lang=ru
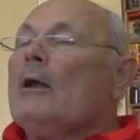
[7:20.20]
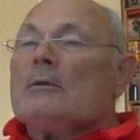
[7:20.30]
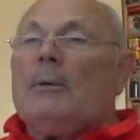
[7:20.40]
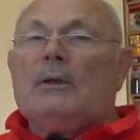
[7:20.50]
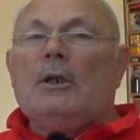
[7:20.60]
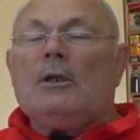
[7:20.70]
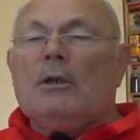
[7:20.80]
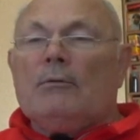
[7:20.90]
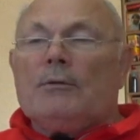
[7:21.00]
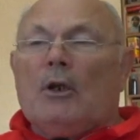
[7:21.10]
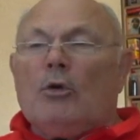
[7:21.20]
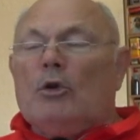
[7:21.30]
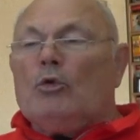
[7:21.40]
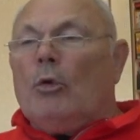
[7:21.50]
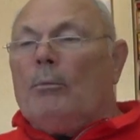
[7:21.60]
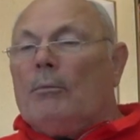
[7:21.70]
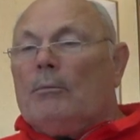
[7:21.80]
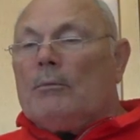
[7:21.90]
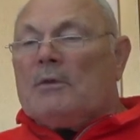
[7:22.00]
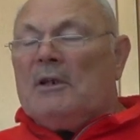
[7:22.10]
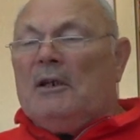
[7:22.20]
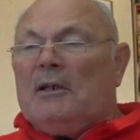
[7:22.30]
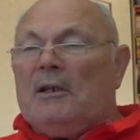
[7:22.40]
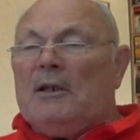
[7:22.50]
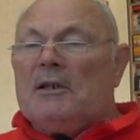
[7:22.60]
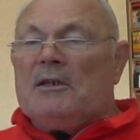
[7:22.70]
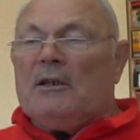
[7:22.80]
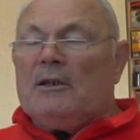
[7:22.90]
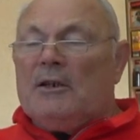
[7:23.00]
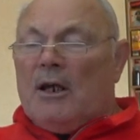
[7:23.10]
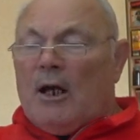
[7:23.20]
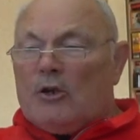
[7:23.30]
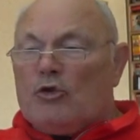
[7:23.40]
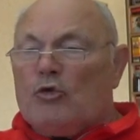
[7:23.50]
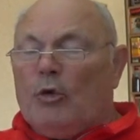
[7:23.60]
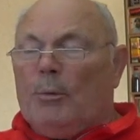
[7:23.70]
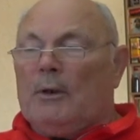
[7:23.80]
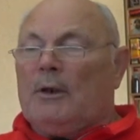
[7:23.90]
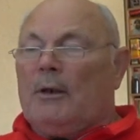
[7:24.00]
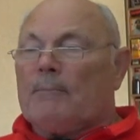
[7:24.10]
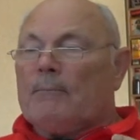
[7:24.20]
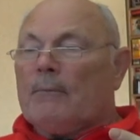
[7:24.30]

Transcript: Смотрите второй том «Целительных сил», где я особенно